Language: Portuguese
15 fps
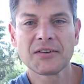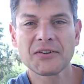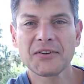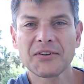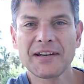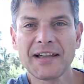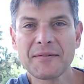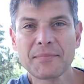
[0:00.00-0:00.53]

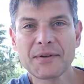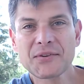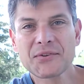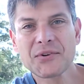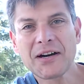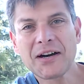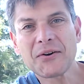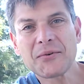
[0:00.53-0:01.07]
Olá
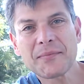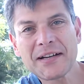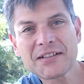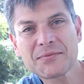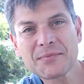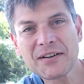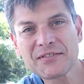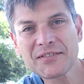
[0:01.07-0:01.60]
pessoal, mais
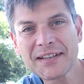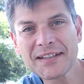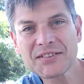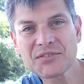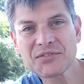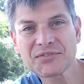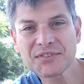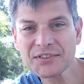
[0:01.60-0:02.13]
uma vez
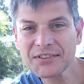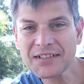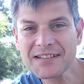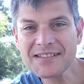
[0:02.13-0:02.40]
o vídeo da